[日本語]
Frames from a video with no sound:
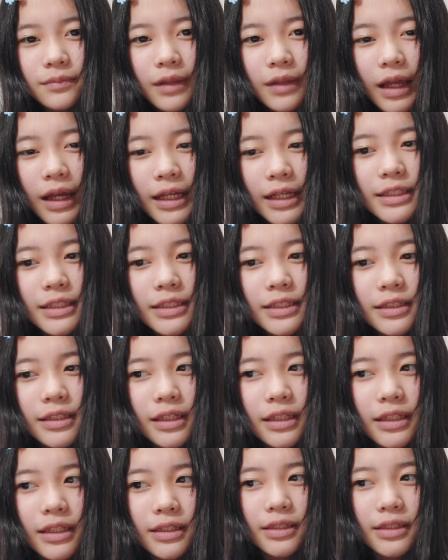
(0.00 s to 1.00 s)
あげす
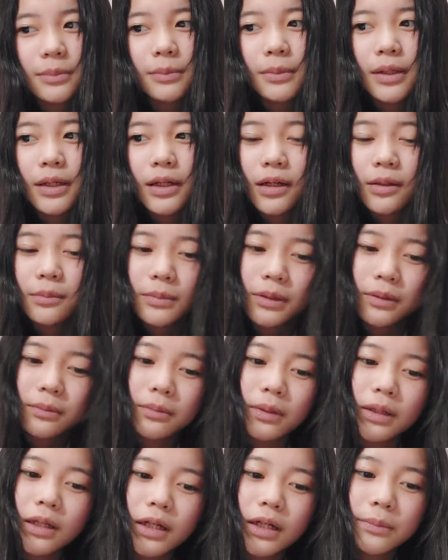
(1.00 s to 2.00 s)
ぎてさ、前髪。
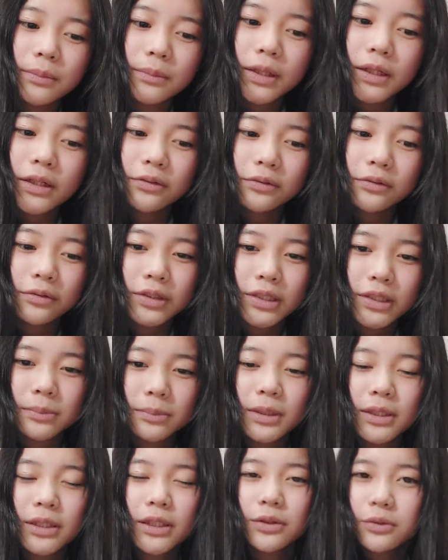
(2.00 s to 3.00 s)
前髪あると邪
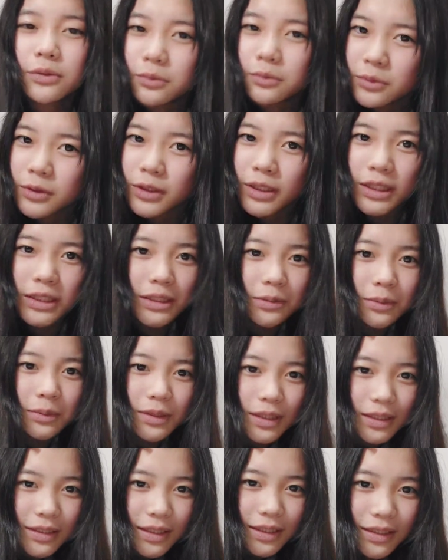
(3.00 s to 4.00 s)
魔だと思い始め
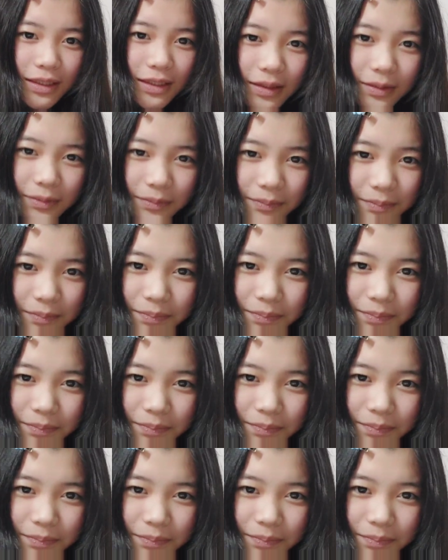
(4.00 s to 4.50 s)
た、最近。